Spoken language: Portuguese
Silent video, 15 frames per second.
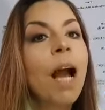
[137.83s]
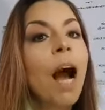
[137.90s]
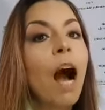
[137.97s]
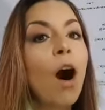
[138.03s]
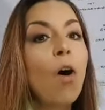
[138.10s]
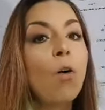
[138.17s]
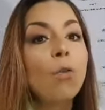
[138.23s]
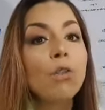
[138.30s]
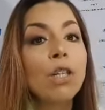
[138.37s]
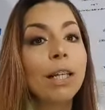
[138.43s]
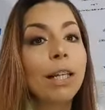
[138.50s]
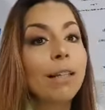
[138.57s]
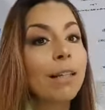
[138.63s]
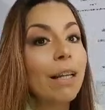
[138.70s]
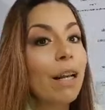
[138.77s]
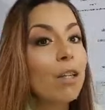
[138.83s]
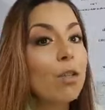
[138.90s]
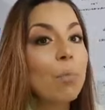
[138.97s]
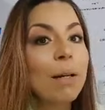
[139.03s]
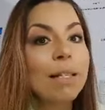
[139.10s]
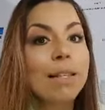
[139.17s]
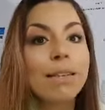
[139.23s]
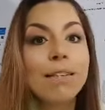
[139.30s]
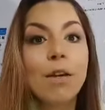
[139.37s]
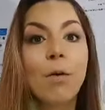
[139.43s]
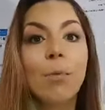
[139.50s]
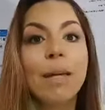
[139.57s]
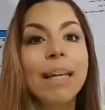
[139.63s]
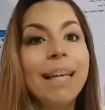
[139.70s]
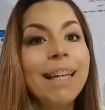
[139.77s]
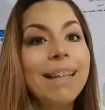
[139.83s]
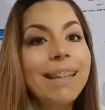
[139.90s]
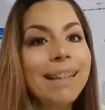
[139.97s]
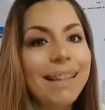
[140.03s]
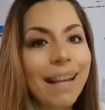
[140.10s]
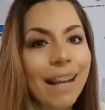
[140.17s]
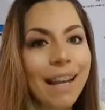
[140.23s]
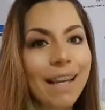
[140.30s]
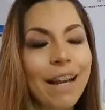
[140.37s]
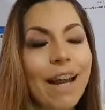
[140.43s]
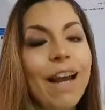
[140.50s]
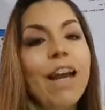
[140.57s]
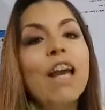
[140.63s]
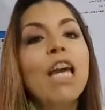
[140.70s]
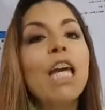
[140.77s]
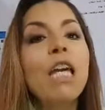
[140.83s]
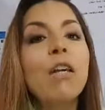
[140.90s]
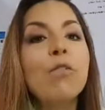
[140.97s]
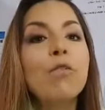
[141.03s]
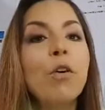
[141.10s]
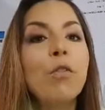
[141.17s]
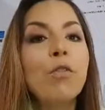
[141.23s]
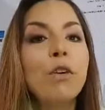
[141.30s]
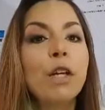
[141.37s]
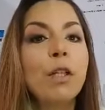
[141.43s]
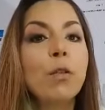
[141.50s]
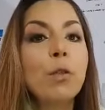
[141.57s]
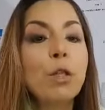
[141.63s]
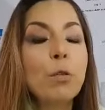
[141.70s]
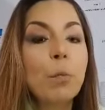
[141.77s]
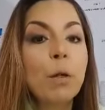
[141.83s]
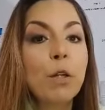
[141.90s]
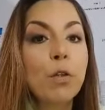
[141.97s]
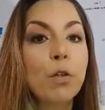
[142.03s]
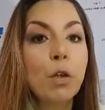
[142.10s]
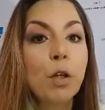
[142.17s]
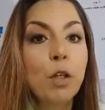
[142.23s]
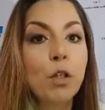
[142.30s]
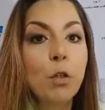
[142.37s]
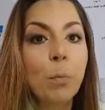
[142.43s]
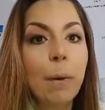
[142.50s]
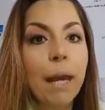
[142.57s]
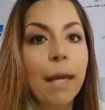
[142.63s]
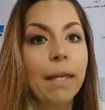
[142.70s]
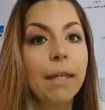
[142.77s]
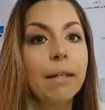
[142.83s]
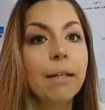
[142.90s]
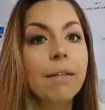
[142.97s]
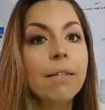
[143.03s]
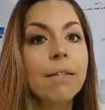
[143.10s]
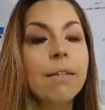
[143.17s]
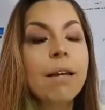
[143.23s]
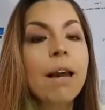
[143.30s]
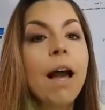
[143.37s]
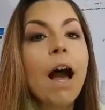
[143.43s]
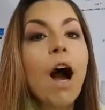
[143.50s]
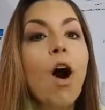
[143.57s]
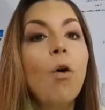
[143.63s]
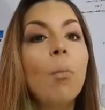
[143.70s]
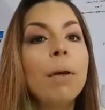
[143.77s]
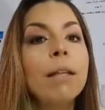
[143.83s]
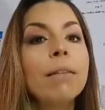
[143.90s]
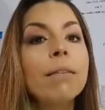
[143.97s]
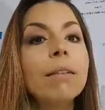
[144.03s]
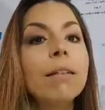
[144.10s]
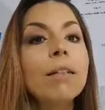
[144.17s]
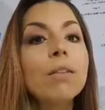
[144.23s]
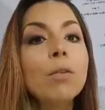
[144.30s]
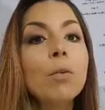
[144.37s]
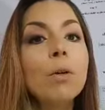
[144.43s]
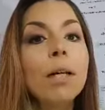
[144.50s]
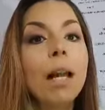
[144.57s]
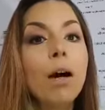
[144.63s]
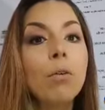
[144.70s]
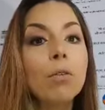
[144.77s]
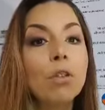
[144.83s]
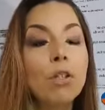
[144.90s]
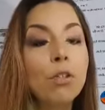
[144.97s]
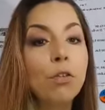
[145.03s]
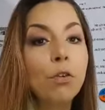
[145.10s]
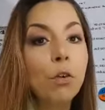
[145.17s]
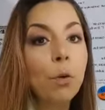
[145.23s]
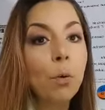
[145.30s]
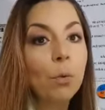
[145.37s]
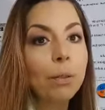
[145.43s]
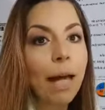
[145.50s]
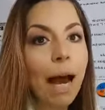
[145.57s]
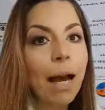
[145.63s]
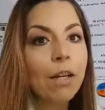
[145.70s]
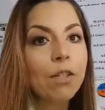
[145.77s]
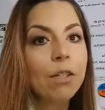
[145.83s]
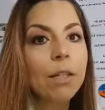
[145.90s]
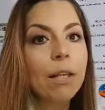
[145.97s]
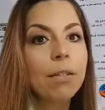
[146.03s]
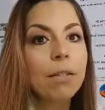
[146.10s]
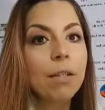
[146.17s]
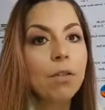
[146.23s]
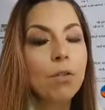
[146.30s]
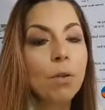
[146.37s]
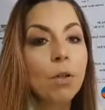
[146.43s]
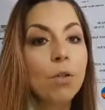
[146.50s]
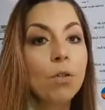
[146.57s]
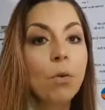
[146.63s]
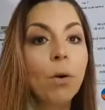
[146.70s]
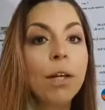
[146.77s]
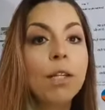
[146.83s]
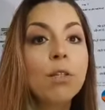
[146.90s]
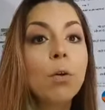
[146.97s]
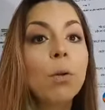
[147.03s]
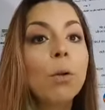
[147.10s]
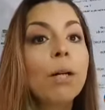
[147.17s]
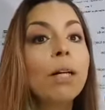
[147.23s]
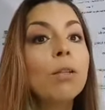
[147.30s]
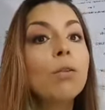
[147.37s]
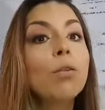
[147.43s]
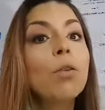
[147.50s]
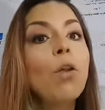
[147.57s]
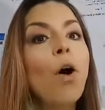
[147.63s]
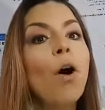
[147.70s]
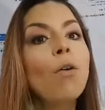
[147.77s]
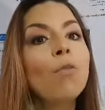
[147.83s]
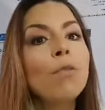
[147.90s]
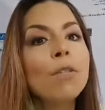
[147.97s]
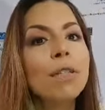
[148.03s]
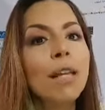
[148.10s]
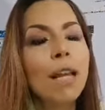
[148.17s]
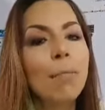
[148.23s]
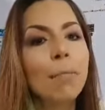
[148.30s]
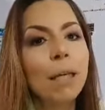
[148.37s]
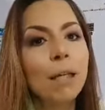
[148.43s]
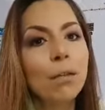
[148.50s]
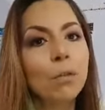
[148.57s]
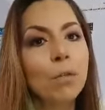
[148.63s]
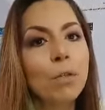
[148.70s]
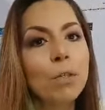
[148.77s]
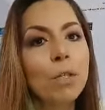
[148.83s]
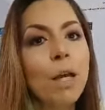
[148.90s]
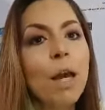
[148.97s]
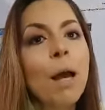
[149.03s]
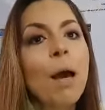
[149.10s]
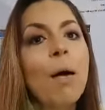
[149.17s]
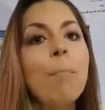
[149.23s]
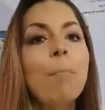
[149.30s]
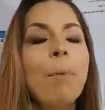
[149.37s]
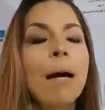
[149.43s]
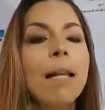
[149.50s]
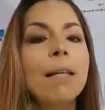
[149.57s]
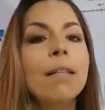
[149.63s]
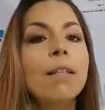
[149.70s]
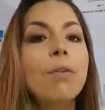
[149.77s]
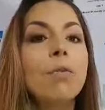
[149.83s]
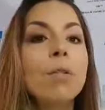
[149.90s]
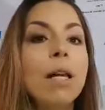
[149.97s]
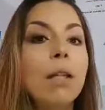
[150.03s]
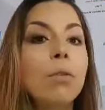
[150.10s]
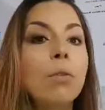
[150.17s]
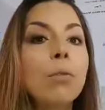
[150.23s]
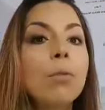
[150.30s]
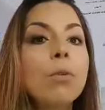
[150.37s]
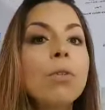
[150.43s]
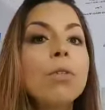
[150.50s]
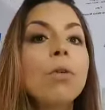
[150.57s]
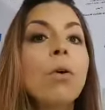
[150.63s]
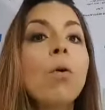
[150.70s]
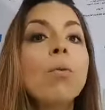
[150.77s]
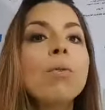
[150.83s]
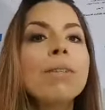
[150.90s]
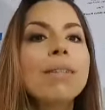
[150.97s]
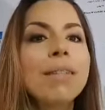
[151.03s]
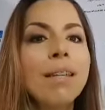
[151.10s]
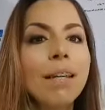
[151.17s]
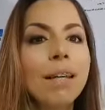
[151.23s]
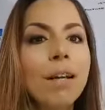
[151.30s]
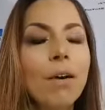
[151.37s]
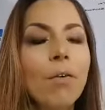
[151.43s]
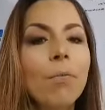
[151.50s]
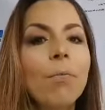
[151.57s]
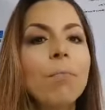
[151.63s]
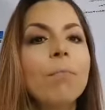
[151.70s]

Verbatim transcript: aonde ela traz uma sessão inteira envolvendo expressões numéricas, aumentando o grau de dificuldade dessas situações, colocando novos elementos para que os alunos consigam